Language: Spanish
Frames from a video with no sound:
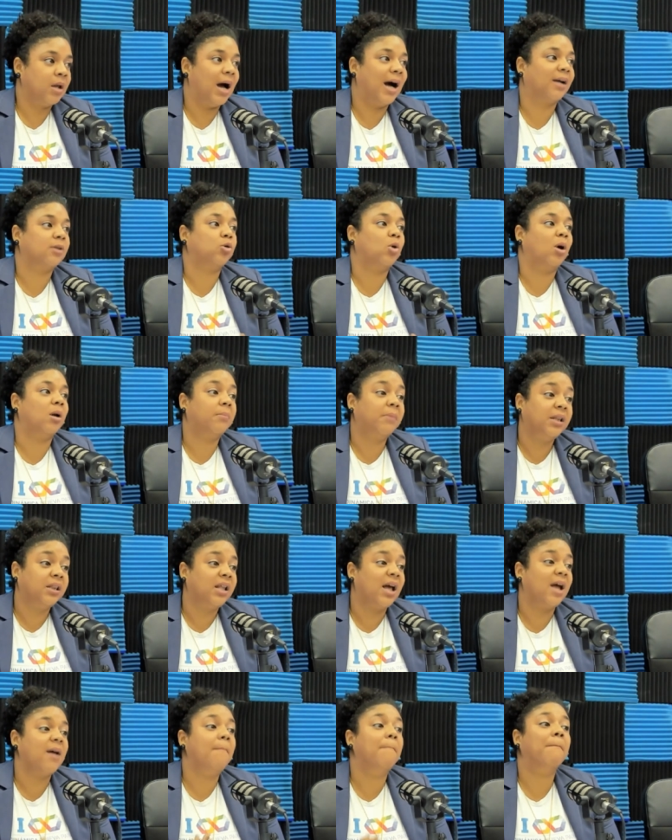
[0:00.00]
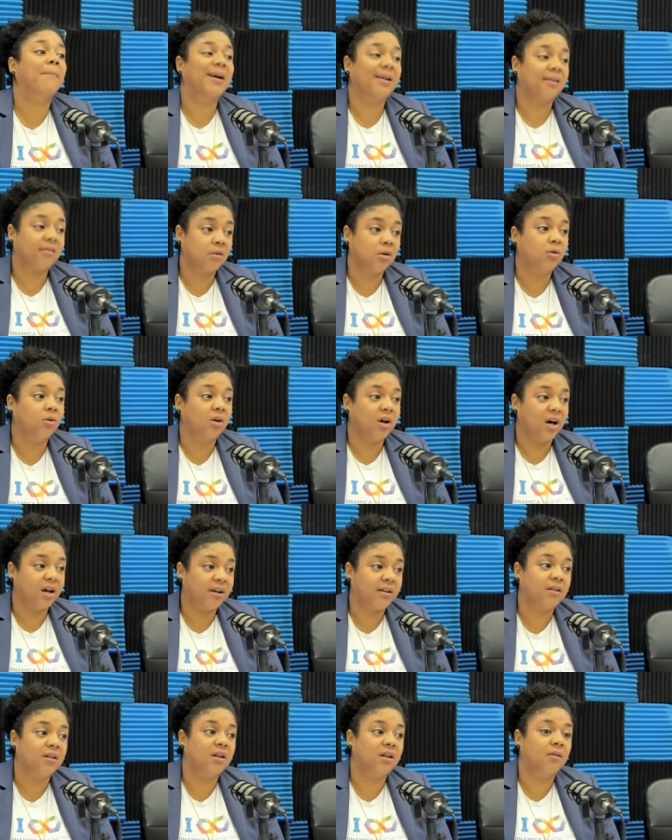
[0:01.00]
Actualmente hay más
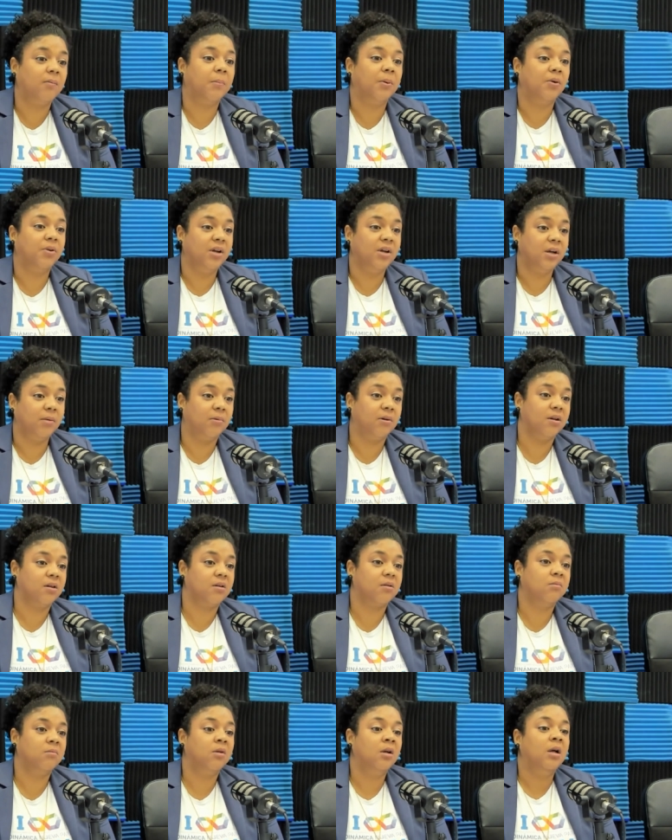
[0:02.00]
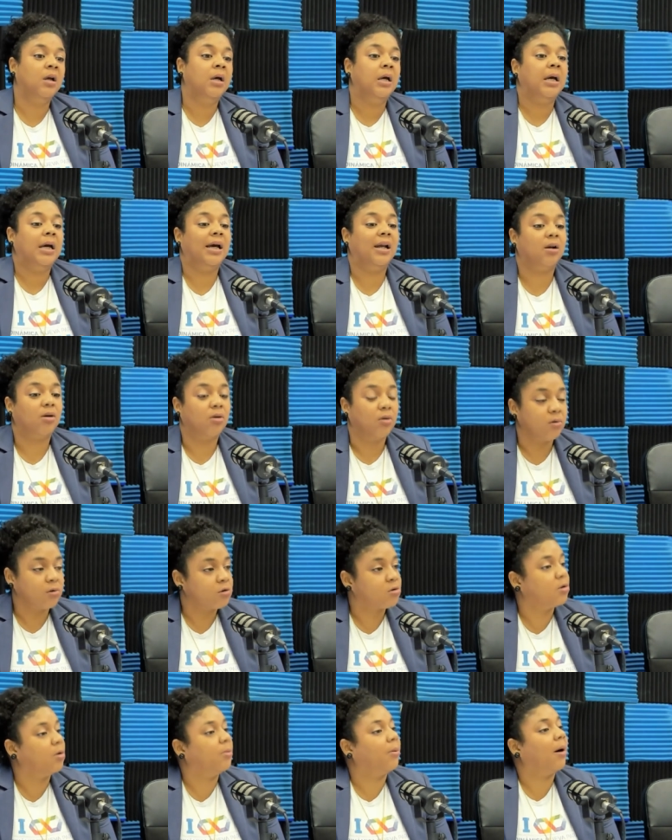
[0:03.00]
lugares disponibles, el
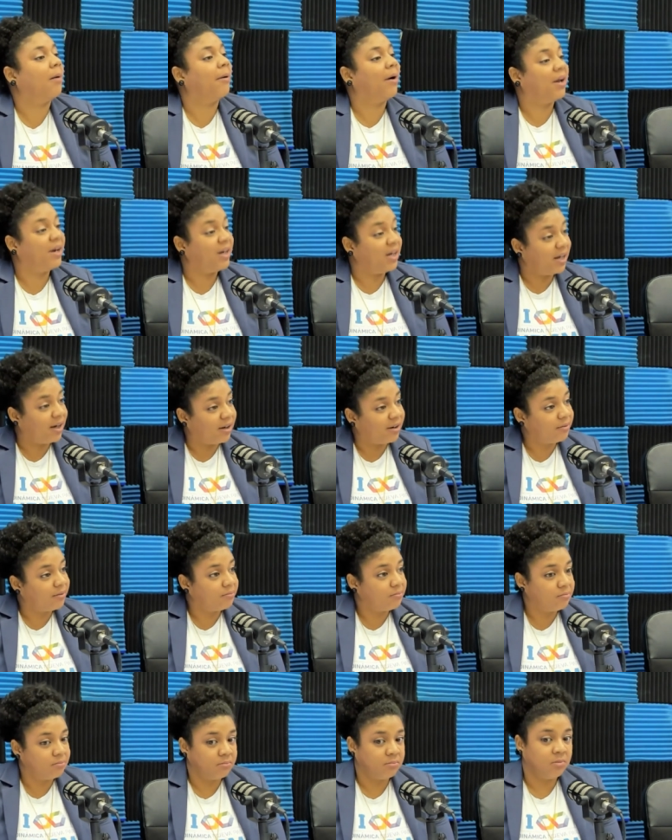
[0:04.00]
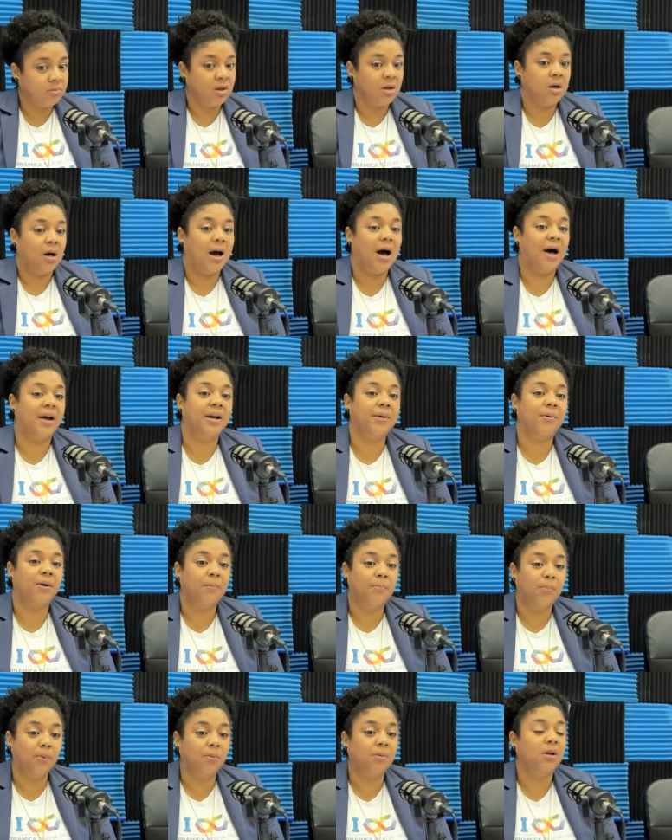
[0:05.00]
costo va a variar. A
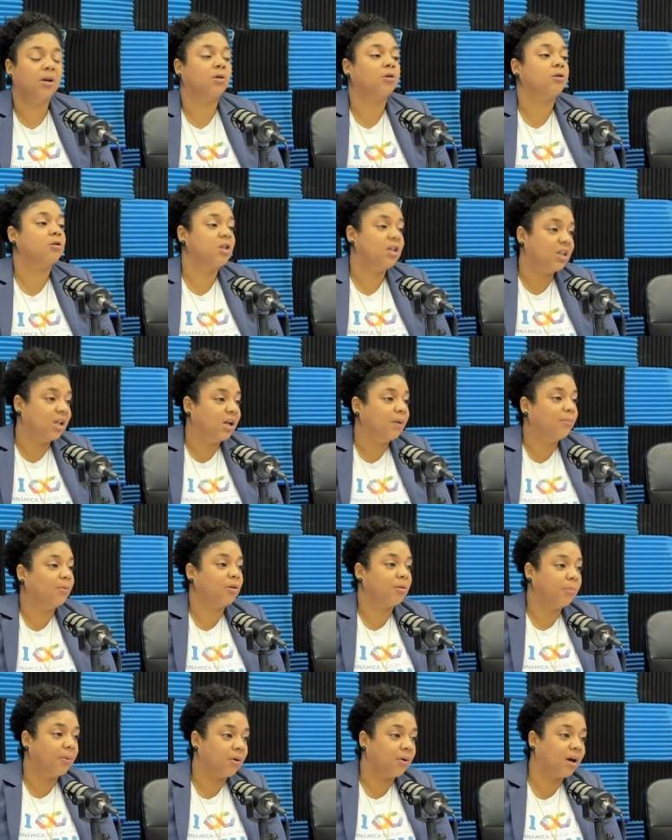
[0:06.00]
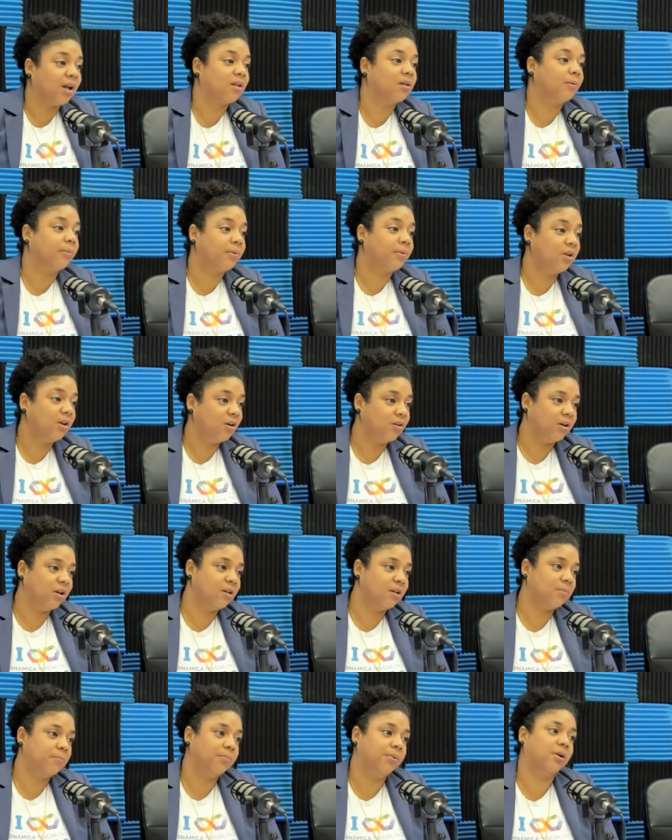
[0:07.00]
nivel público sí tenemos pocas opciones,
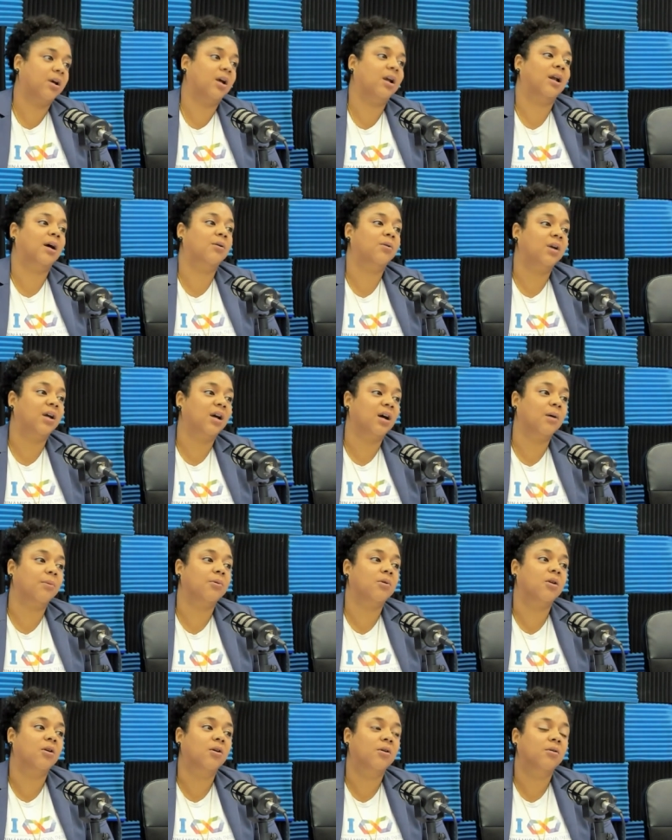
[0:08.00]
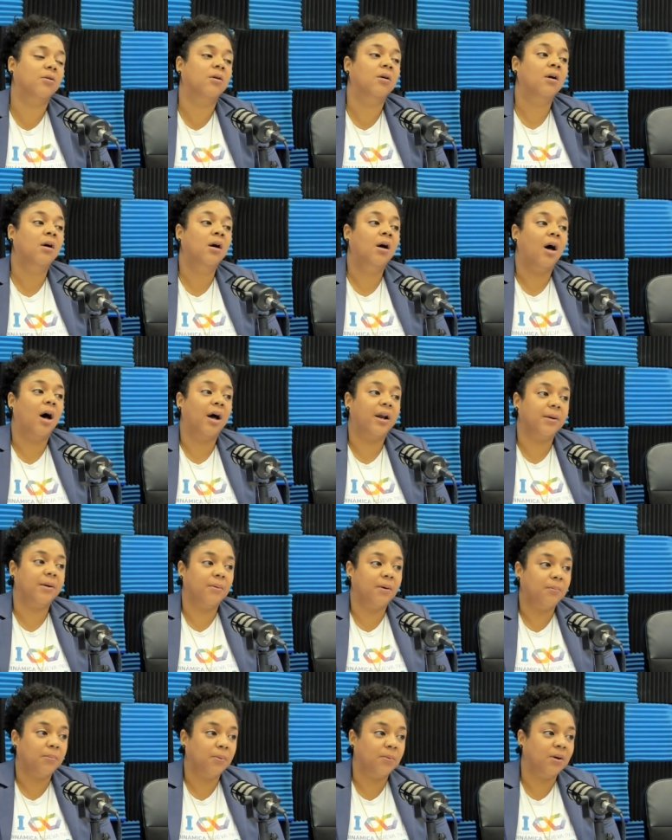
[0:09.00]
porque la única opción a
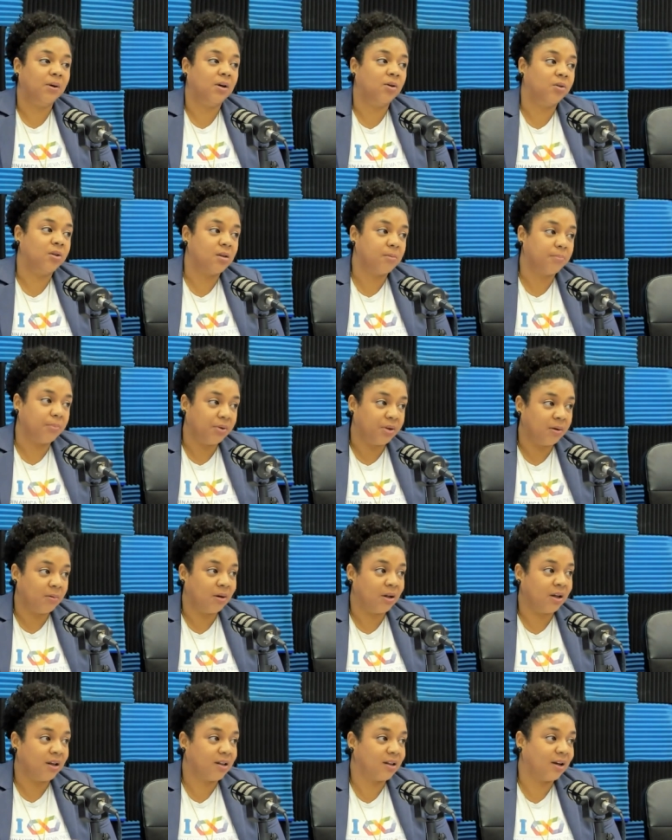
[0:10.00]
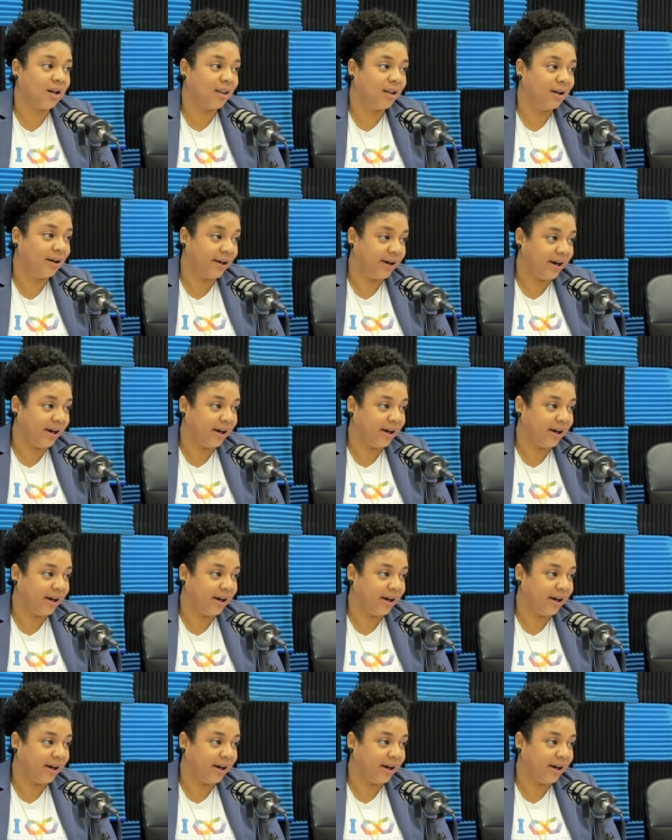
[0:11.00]
nivel público disponible es la del